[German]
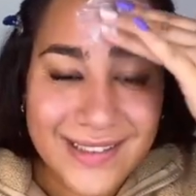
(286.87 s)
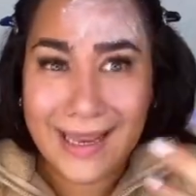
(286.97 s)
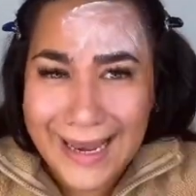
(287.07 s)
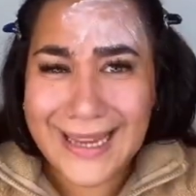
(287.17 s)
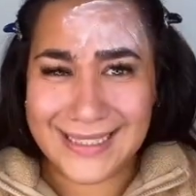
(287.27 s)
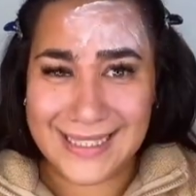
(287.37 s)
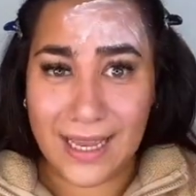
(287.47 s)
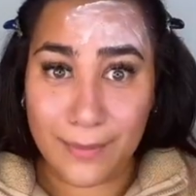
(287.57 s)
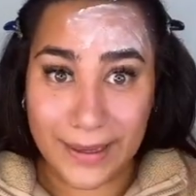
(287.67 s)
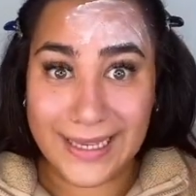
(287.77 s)
Klär die
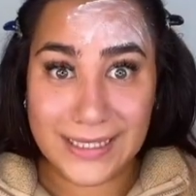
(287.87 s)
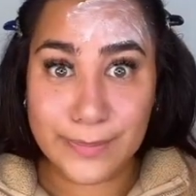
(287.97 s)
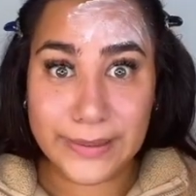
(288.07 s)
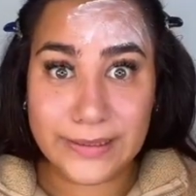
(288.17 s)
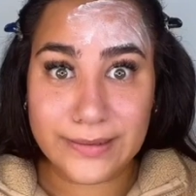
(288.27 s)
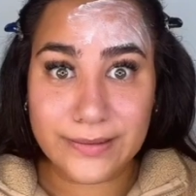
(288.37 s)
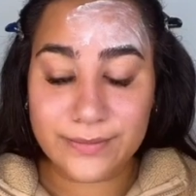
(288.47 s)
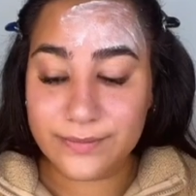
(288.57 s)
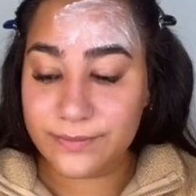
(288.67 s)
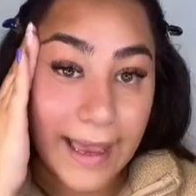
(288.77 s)
Sache mal jetzt bitte.
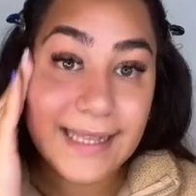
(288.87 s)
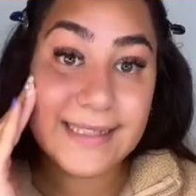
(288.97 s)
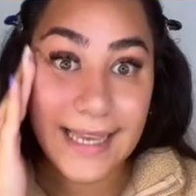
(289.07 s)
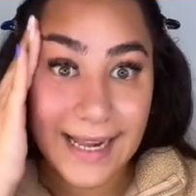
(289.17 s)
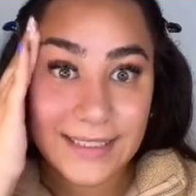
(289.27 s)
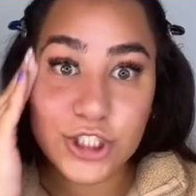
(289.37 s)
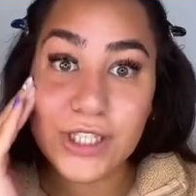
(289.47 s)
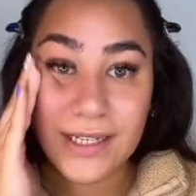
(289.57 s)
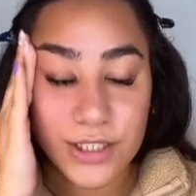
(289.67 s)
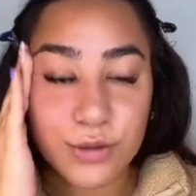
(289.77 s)
Er hat ihr halt
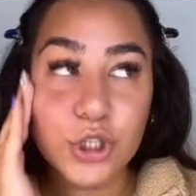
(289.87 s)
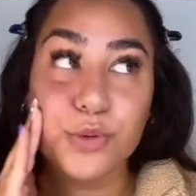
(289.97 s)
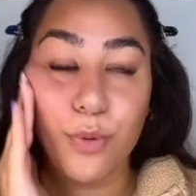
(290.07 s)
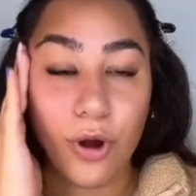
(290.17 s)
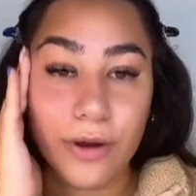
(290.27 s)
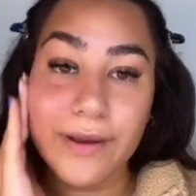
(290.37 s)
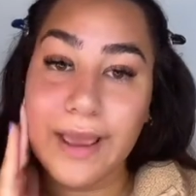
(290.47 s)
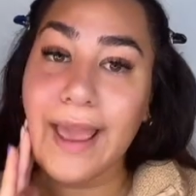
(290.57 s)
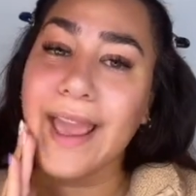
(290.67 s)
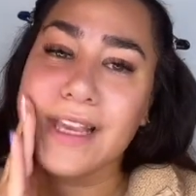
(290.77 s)
ständig versprochen,
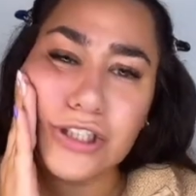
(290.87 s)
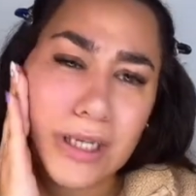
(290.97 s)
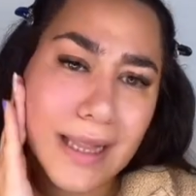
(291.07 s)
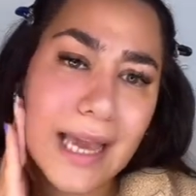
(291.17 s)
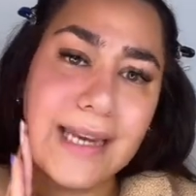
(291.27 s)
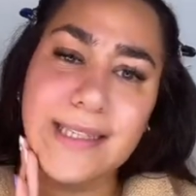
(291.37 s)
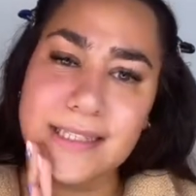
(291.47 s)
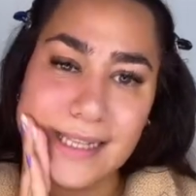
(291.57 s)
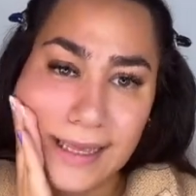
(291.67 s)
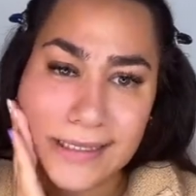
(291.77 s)
ey, ich klär das,
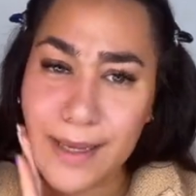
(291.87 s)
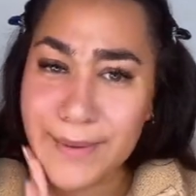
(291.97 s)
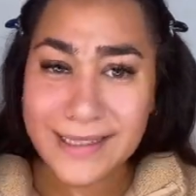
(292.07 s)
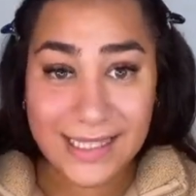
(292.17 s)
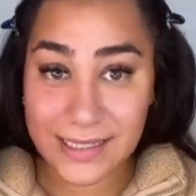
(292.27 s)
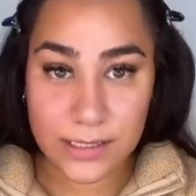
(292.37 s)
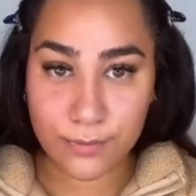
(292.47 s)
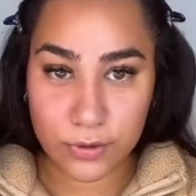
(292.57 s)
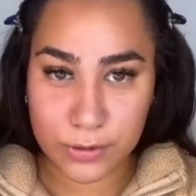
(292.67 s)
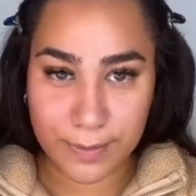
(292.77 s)
ich klär das. Aber nichts ist
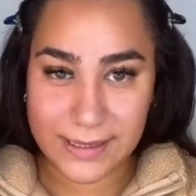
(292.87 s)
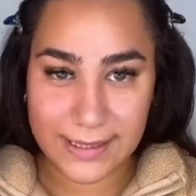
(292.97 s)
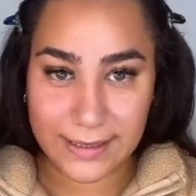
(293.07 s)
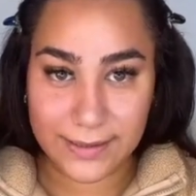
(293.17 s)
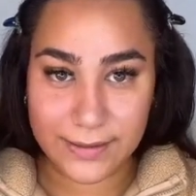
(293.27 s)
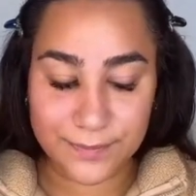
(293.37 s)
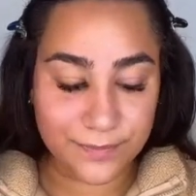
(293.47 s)
wirklich passiert.